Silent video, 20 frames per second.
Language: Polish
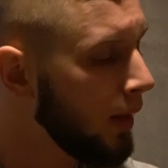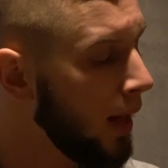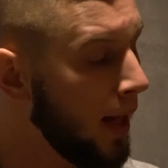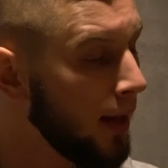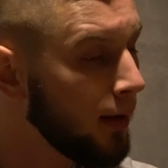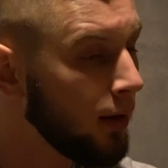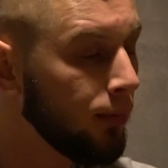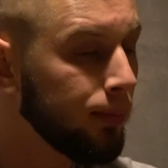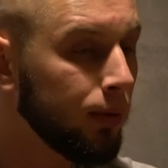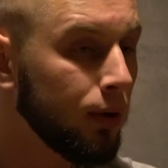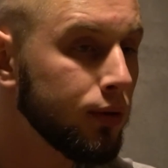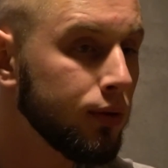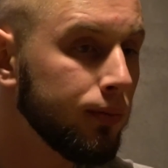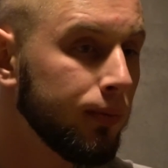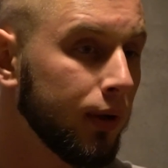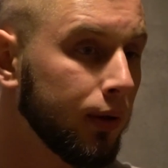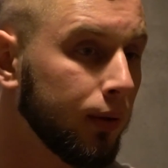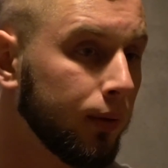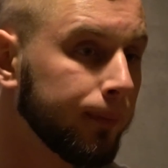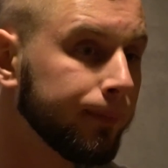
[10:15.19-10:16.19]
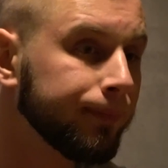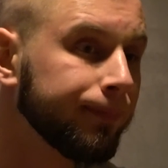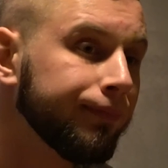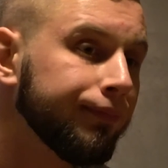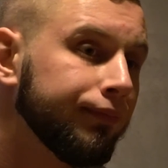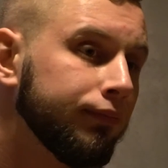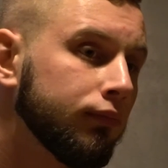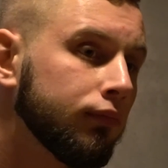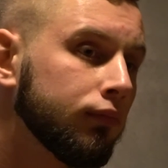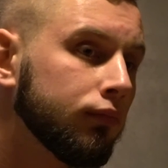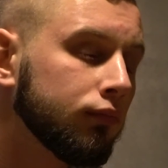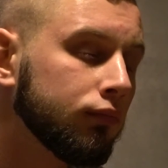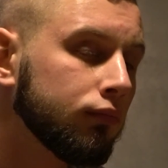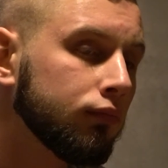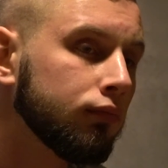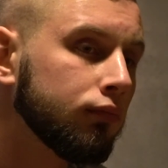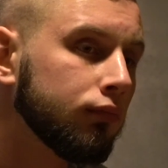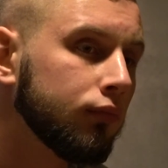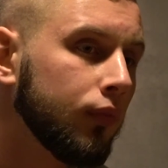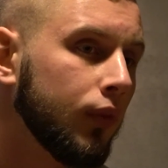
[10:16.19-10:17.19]
Nie, nie obchodzi mnie to.
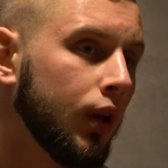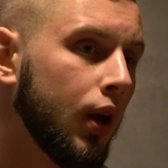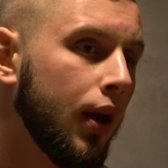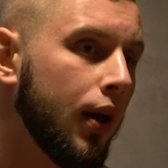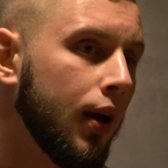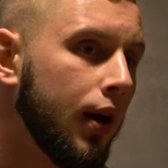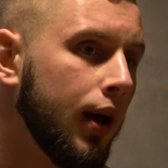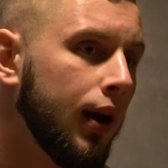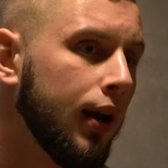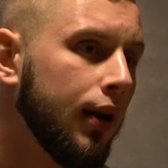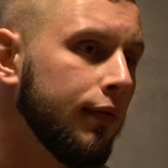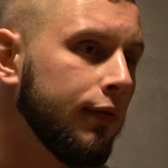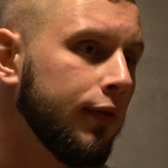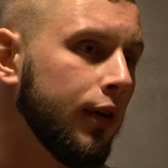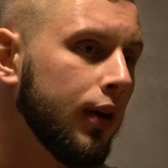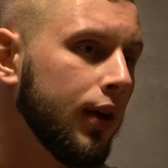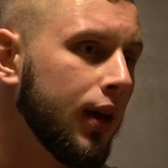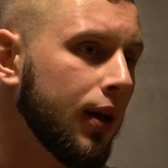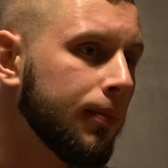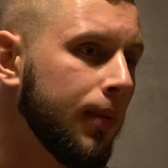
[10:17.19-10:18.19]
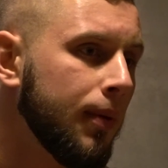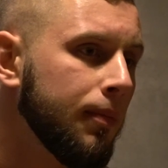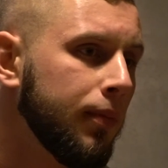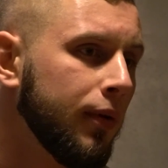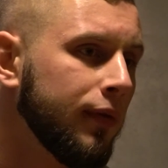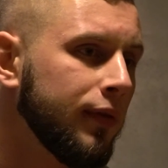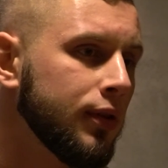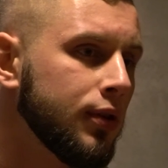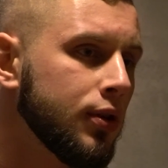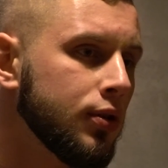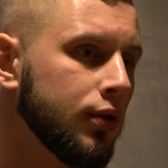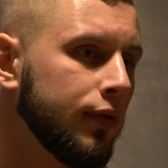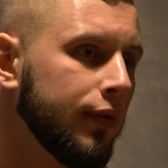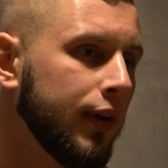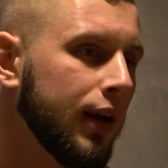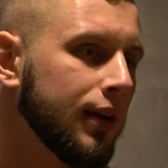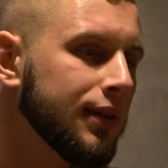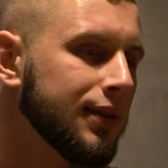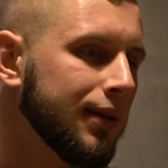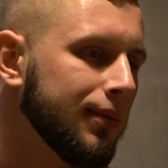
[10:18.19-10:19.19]
Nie, ale w, jak mam powiedzieć o
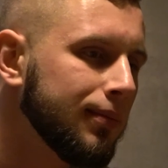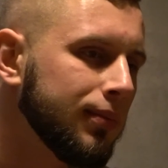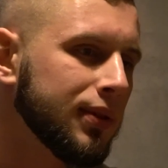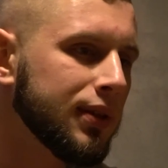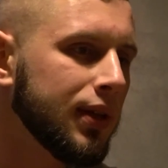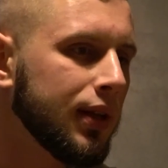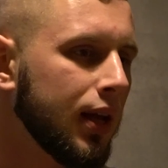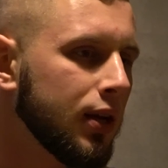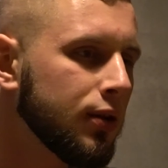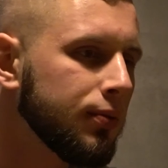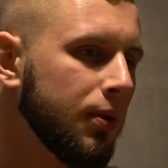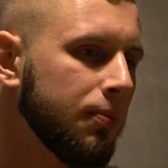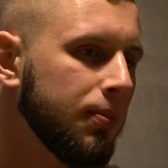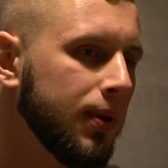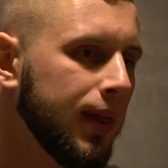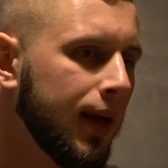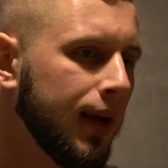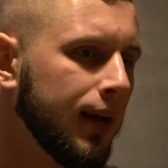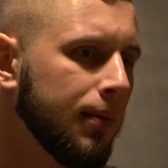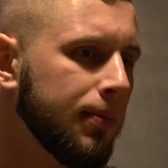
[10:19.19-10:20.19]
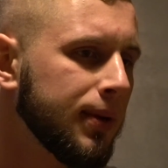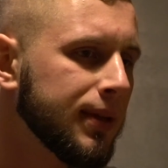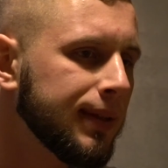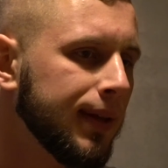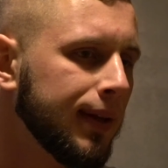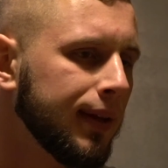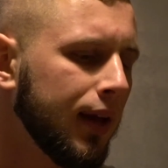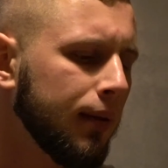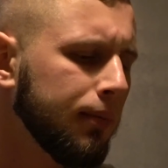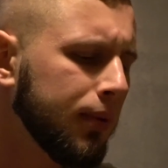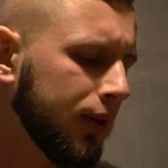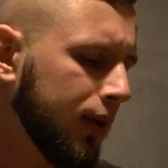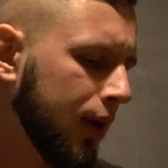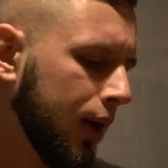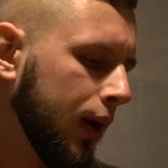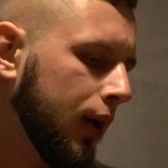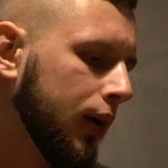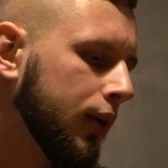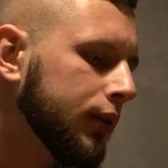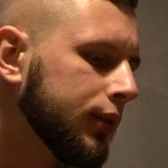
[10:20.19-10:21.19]
walce, bo zadałeś mi pytanie Bestia Najman,
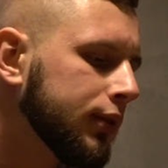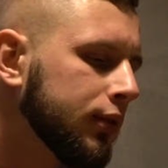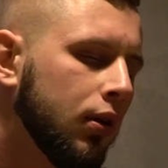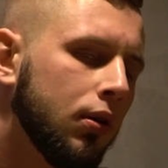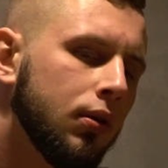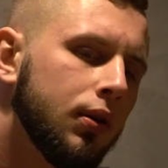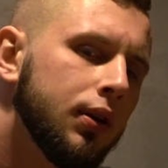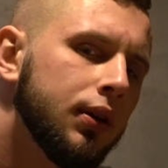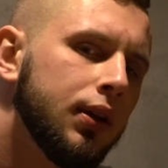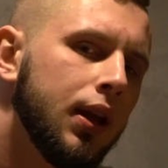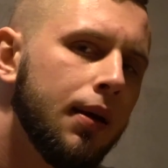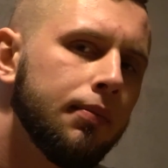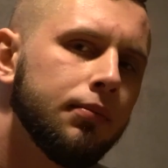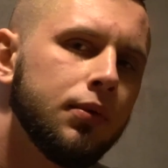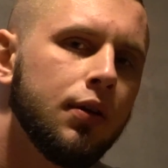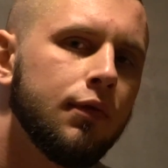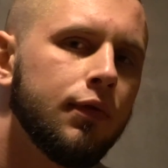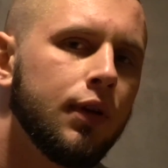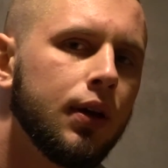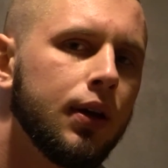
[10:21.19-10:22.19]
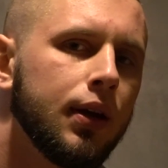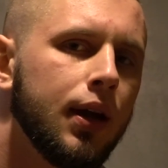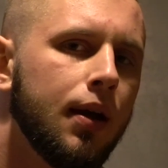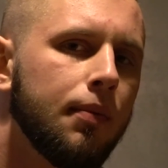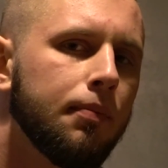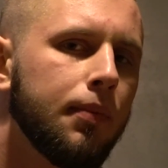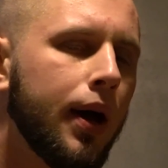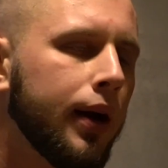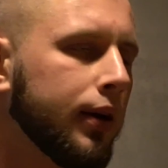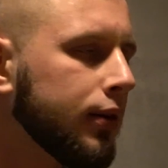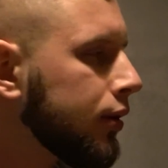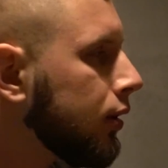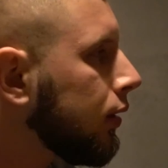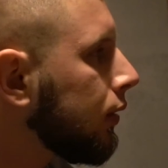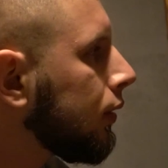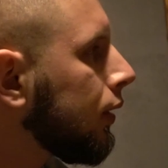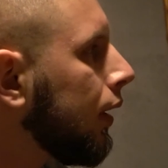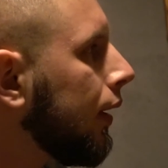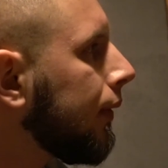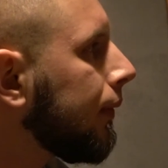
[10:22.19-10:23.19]
sorry, dla mnie wygra
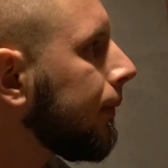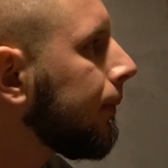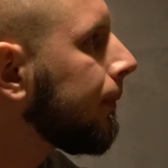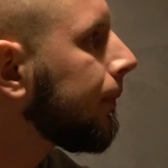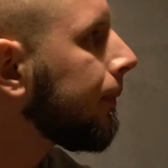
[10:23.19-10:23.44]
Marcin, nie?